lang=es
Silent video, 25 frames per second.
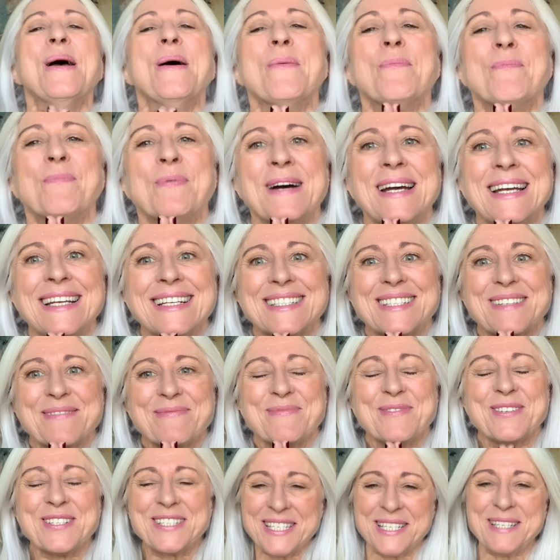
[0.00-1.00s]
Pues
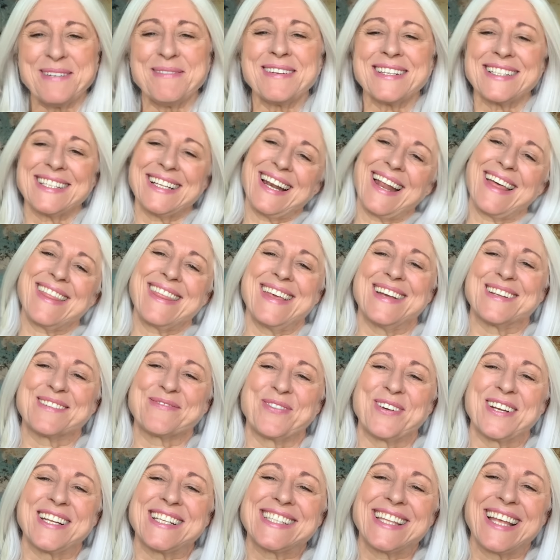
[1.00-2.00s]
muchísimas gracias
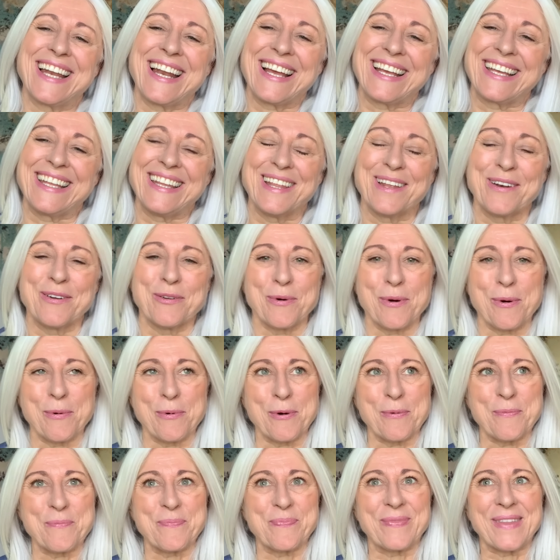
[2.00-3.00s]
por estar aquí de
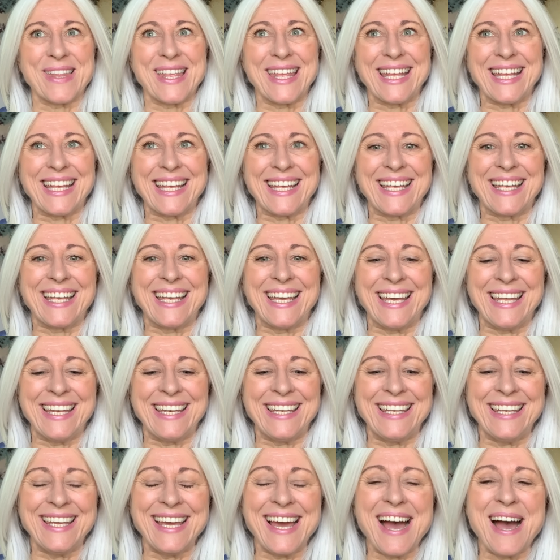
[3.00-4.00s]
nuevo.
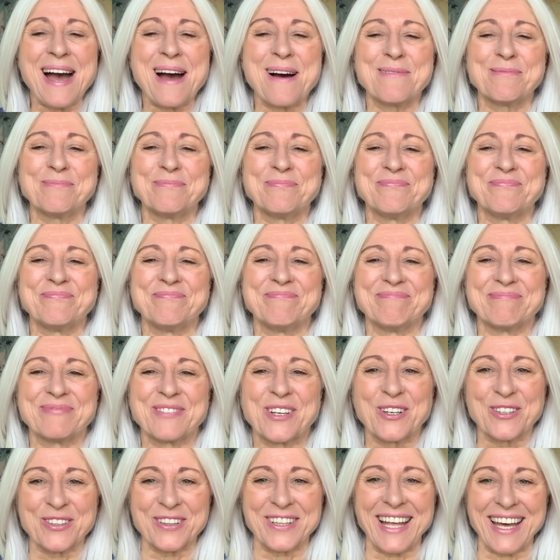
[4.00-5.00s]
Quería mm,
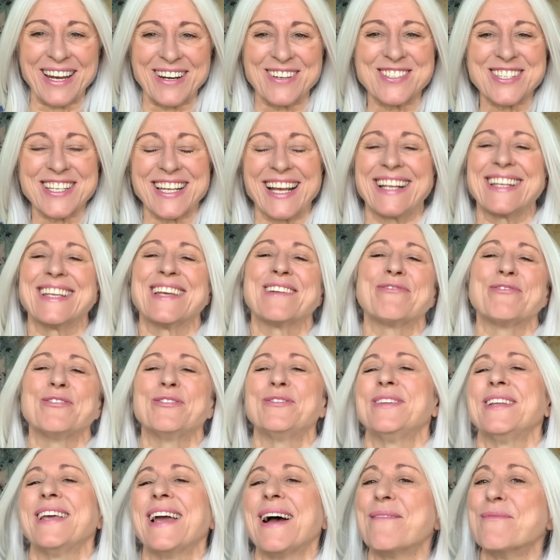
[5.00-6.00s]
contaros que ayer fue
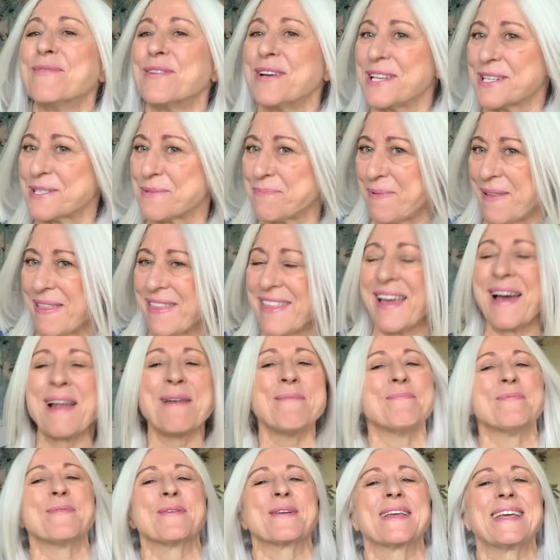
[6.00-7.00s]
un día muy
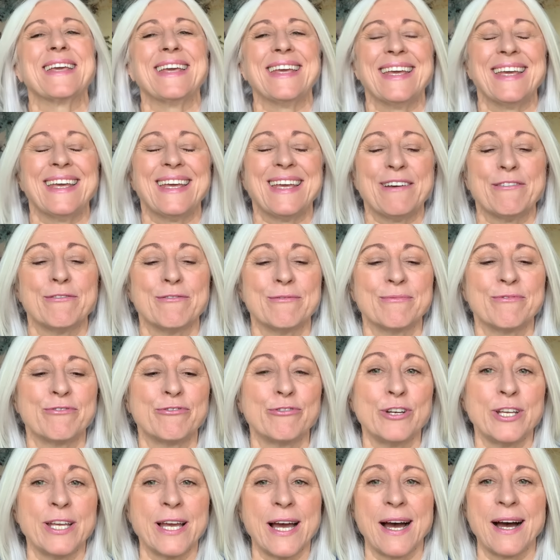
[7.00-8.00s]
especial porque
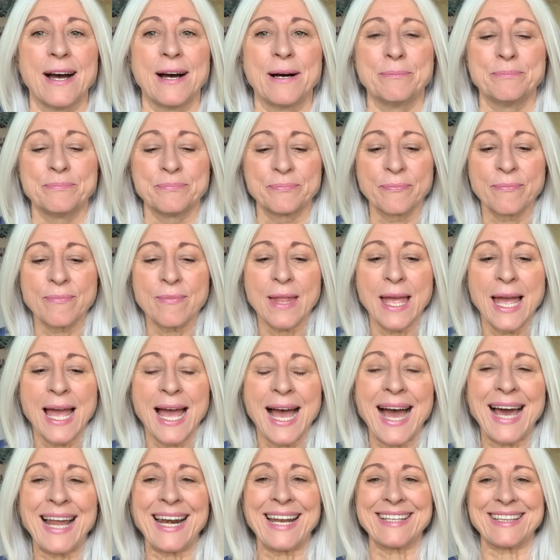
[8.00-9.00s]
fui a
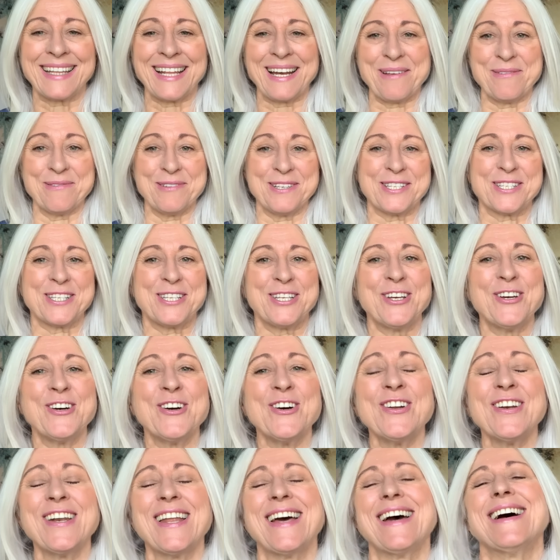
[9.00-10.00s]
a la
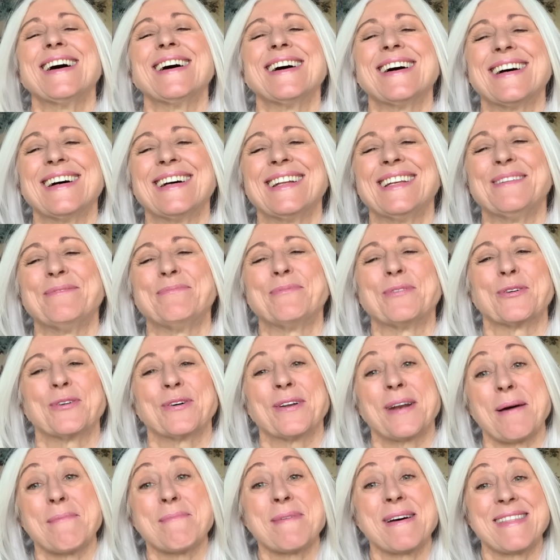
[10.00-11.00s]
televisión, al
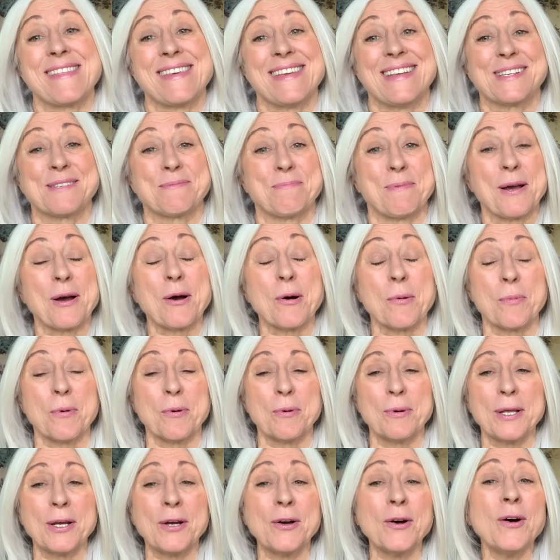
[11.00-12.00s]
programa de espejo
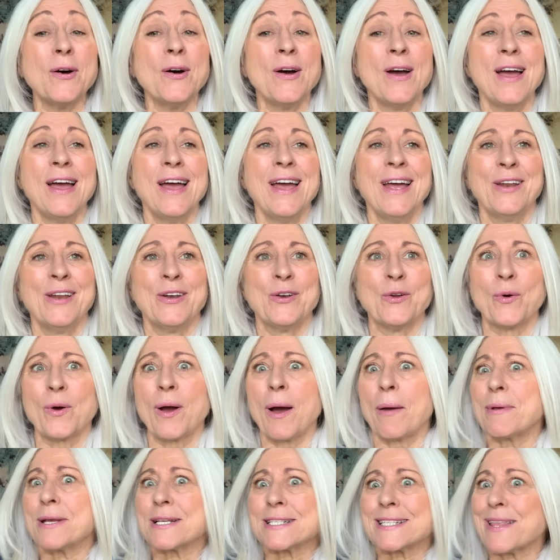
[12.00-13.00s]
público. Nunca
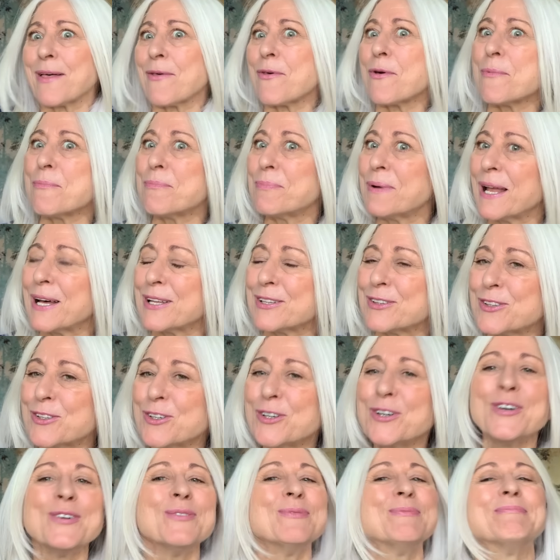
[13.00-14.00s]
había estado en
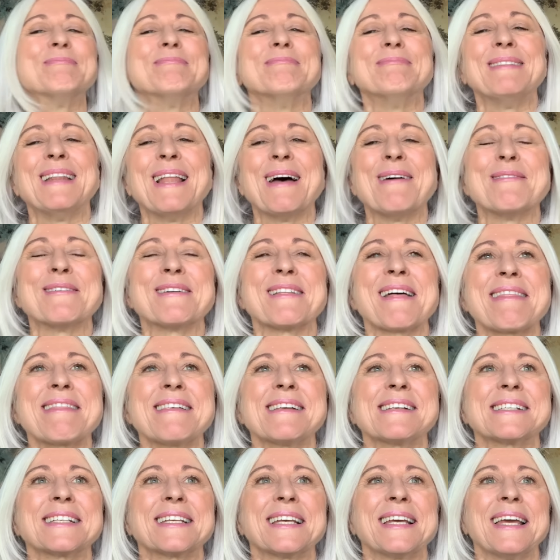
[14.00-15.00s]
plató. La verdad
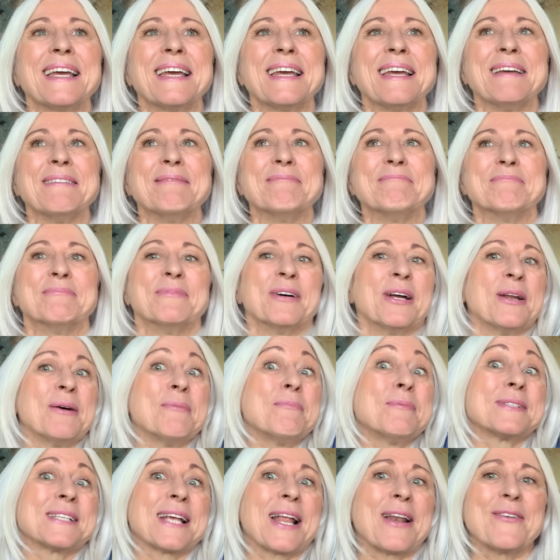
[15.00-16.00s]
es que, bueno,
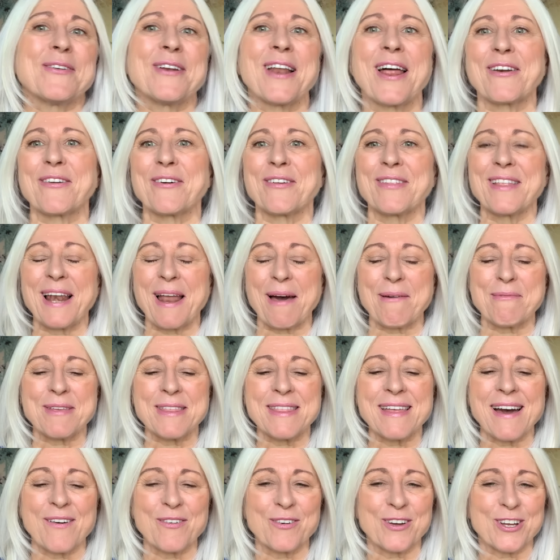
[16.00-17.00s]
pues a lo largo de la
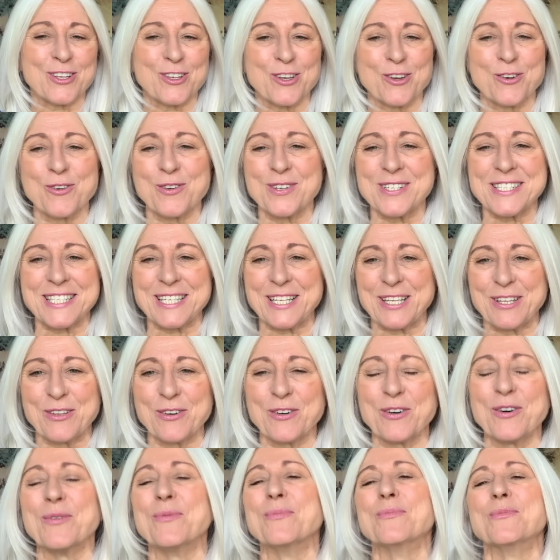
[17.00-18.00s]
vida, aunque yo no he
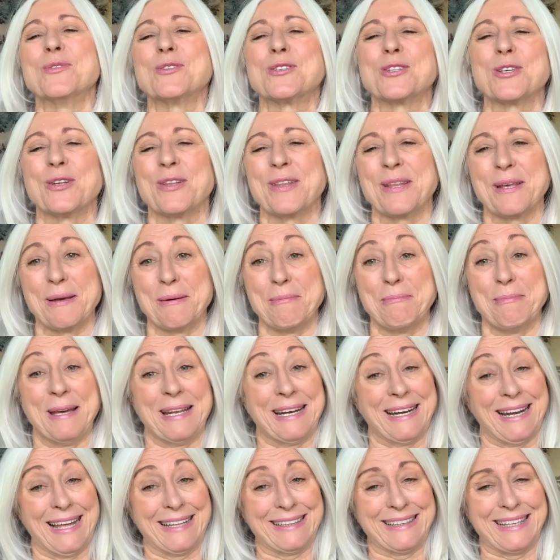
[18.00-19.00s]
sido mucho de ver
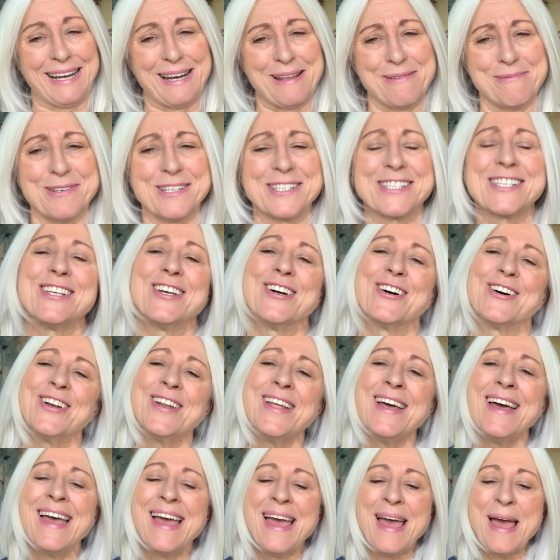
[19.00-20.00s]
la
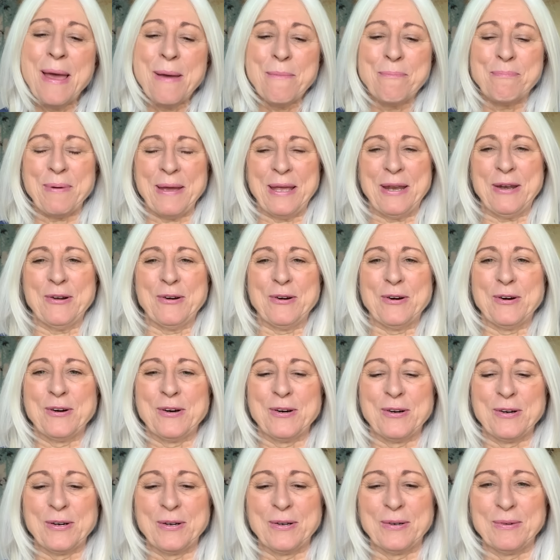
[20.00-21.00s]
televisión,
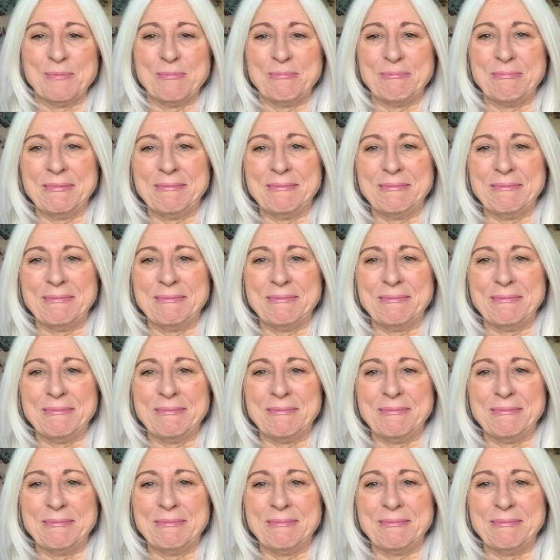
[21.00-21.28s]
pero